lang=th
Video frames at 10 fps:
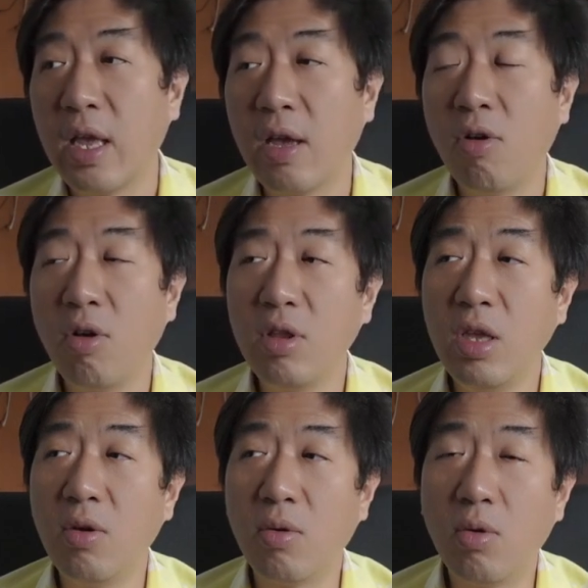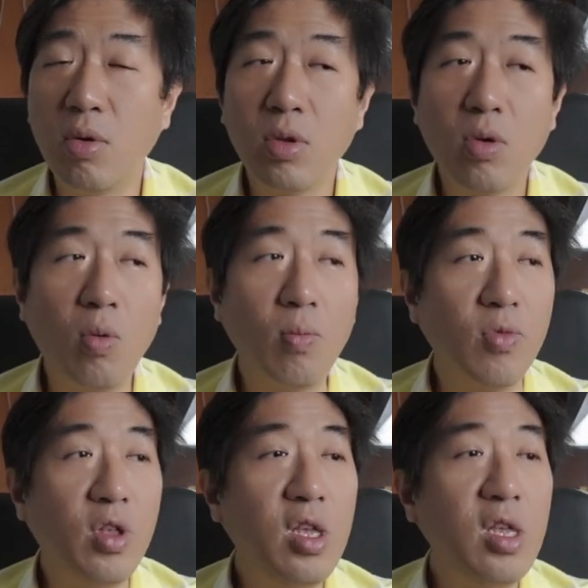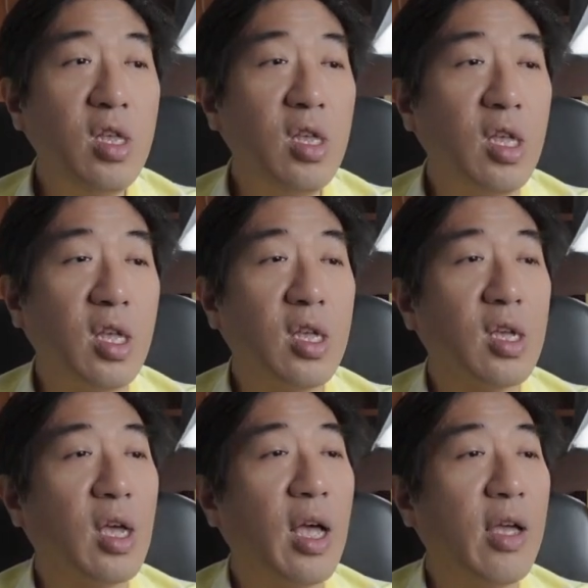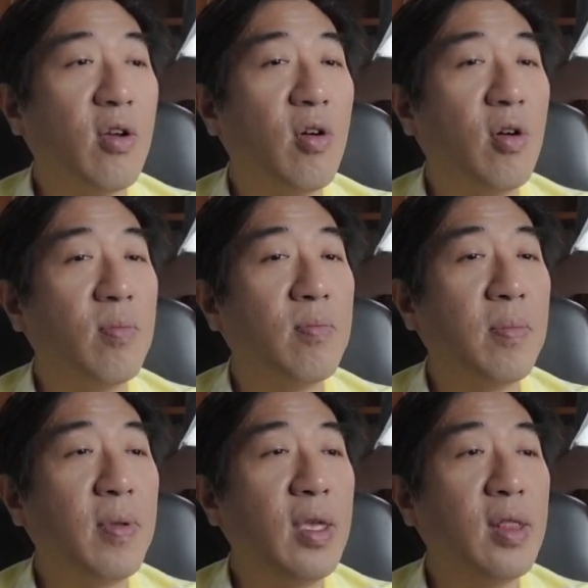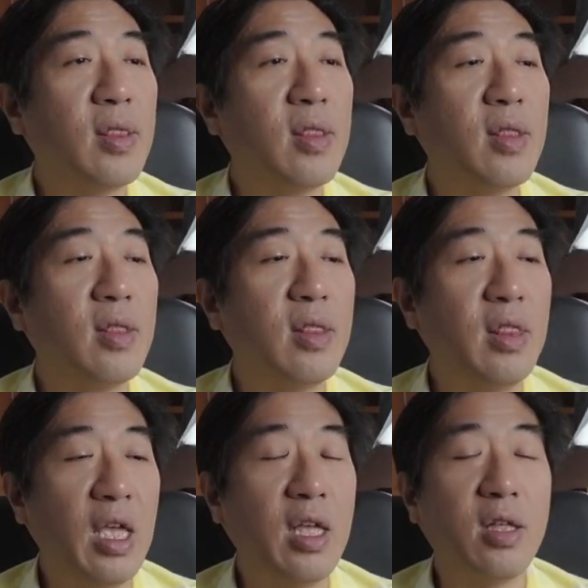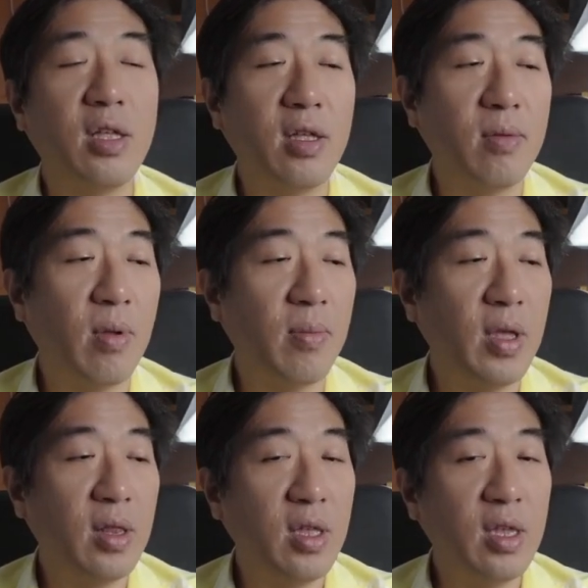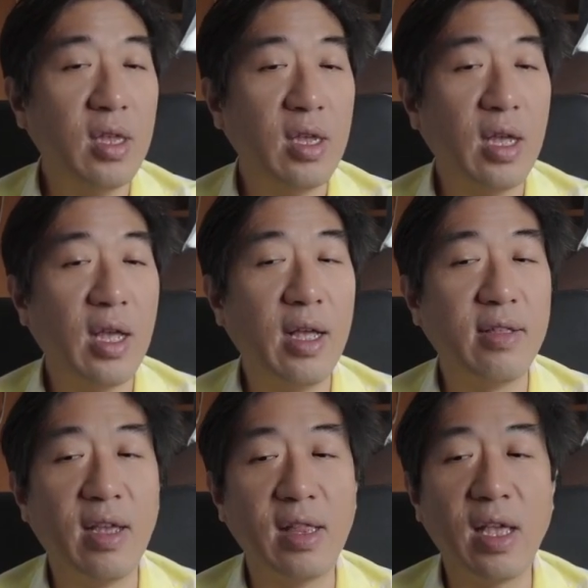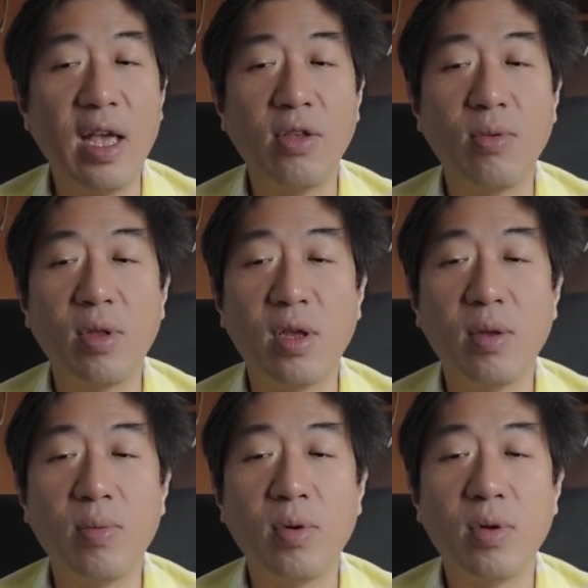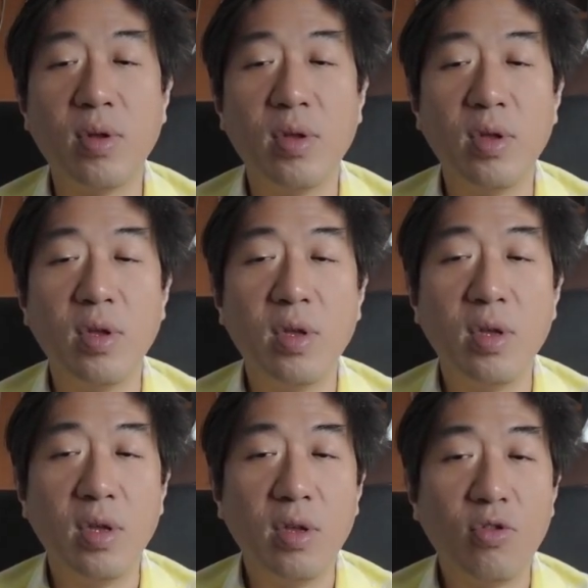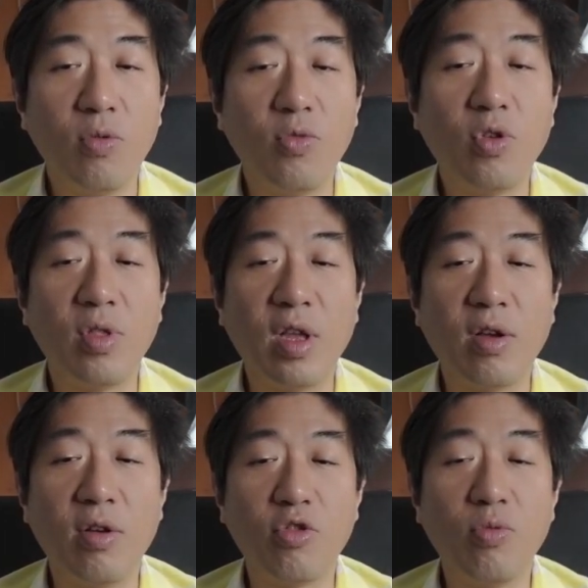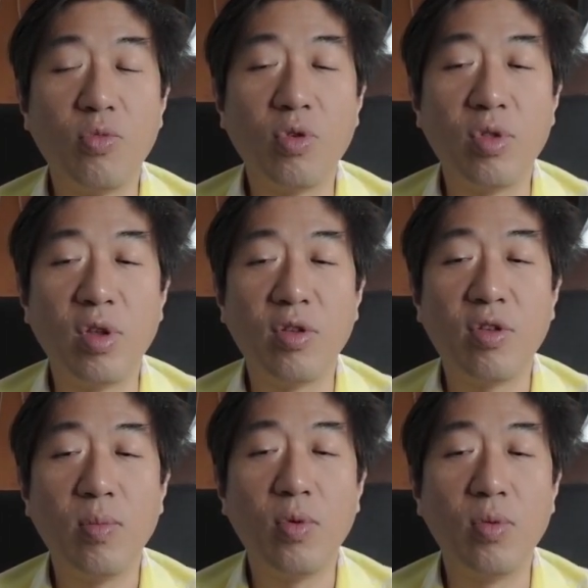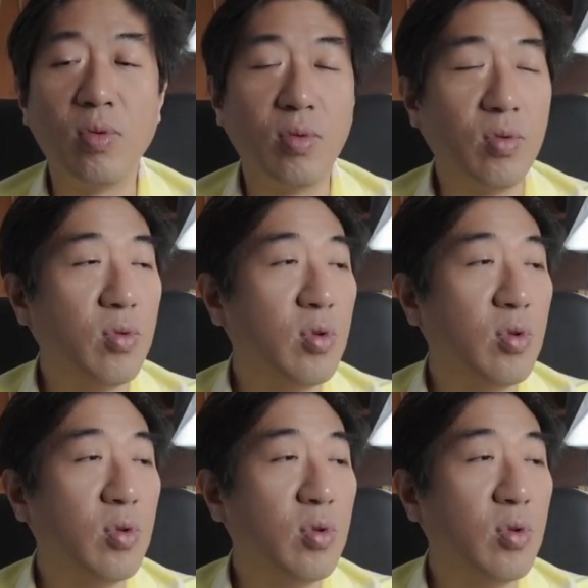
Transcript: แต่ข้อดีของคนกลุ่มที่ขายของประเภทเนี่ยประเภทที่อาจารย์ขายอยู่เนี่ยไอ้พวกชุมชนอ่ะของชุมชนเนี่ยสบู่